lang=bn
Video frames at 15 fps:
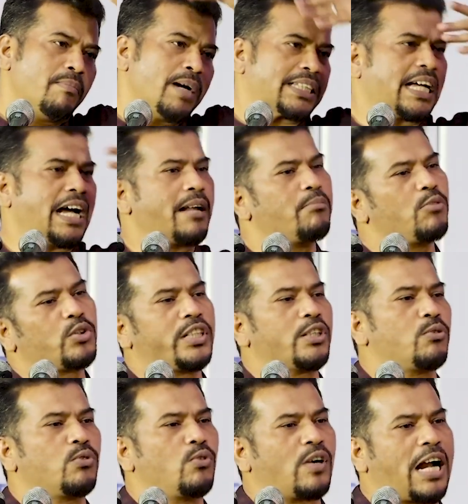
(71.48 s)
মাথার মধ্যে
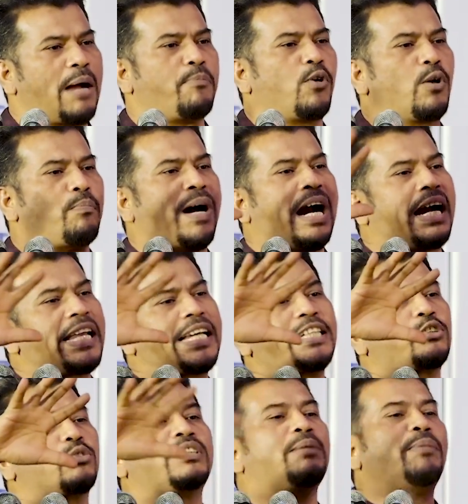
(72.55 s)
কোনো কাপড় পাগড়ি
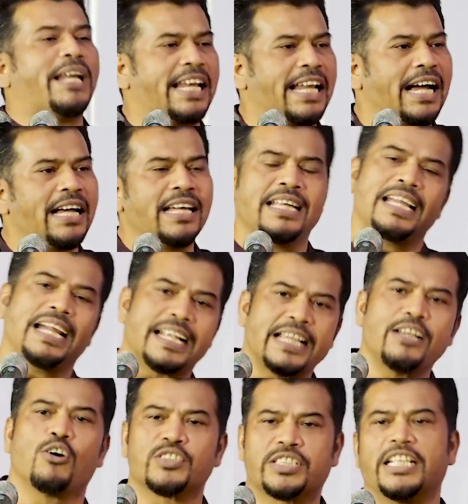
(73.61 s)
কিছু দেবেন না
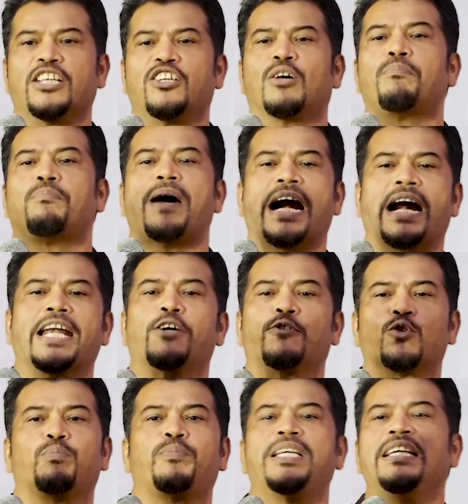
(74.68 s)
এটাই হজের নিয়ম পাগড়ি
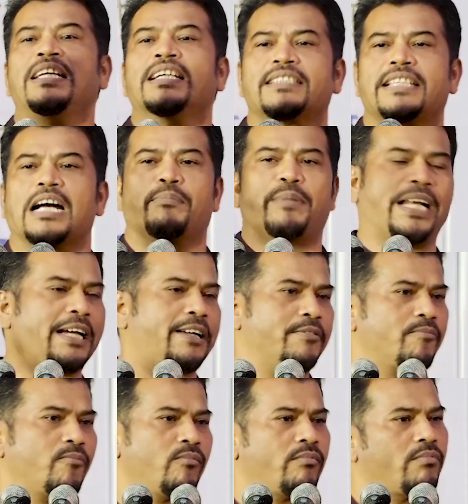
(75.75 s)
টুপি থাকবে না
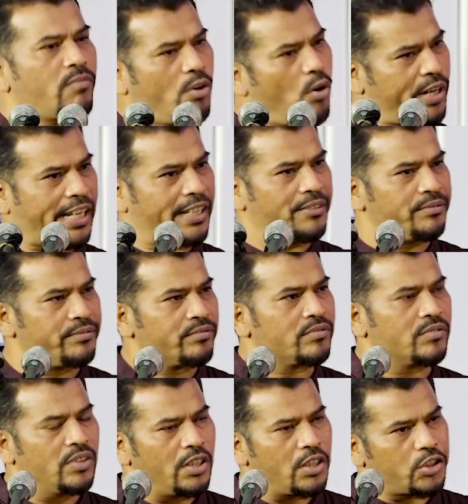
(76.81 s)
ওকে
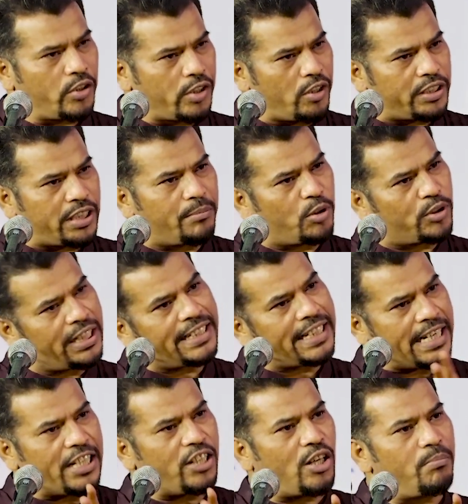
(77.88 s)
শরীয়তের মধ্যে
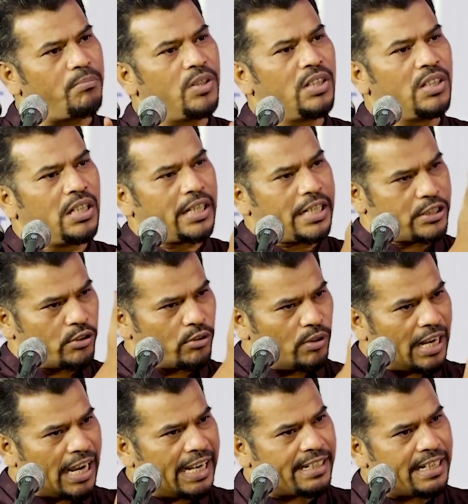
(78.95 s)
এটাই নিয়ম
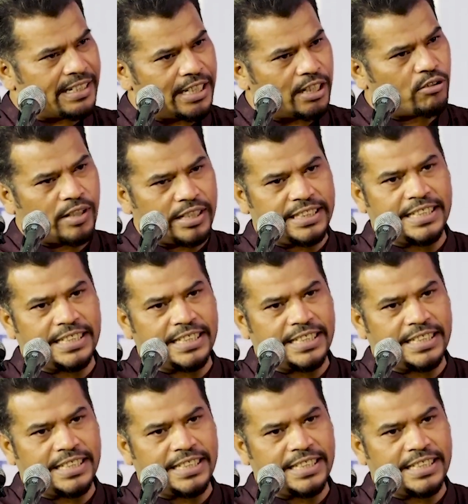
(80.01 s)
রসুল্লাহ এটাই ঠিক করে